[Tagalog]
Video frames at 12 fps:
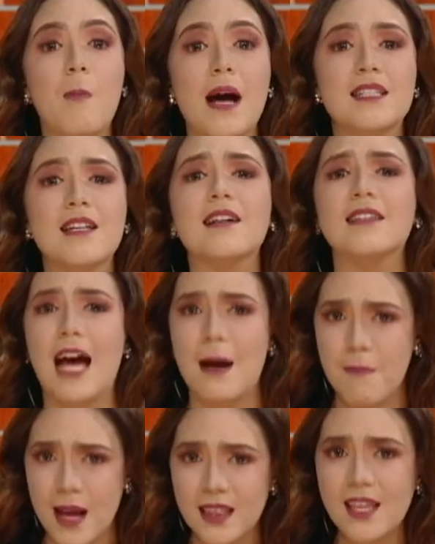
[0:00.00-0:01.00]
pa sang
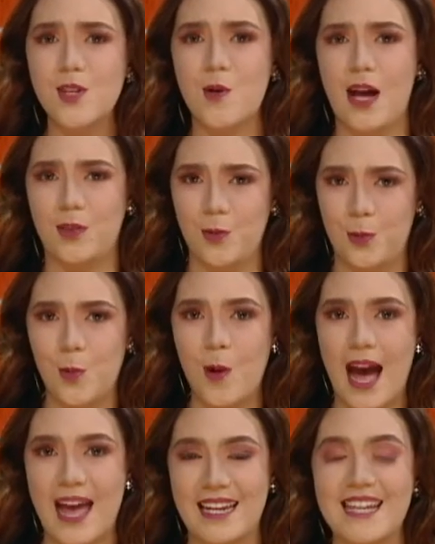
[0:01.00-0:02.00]
dapat ninyong
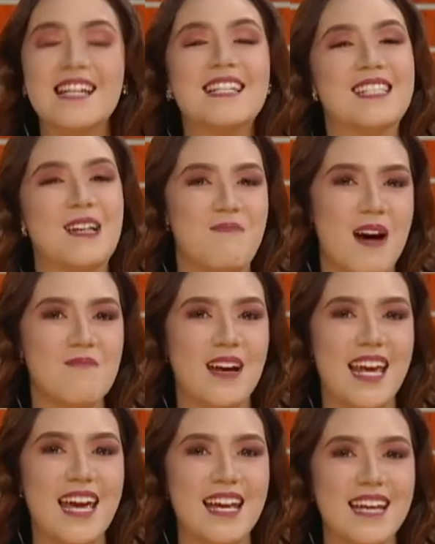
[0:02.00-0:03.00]
atutukan sa
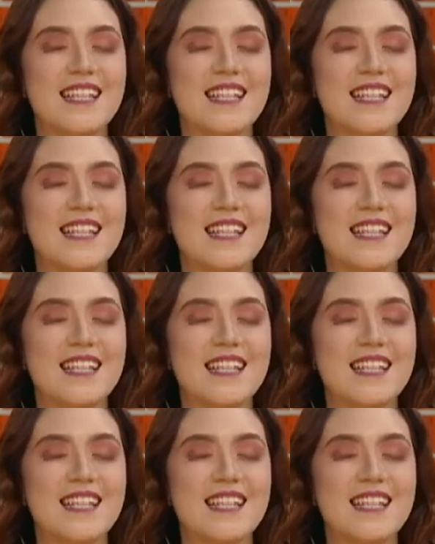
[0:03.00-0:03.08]
pagbalik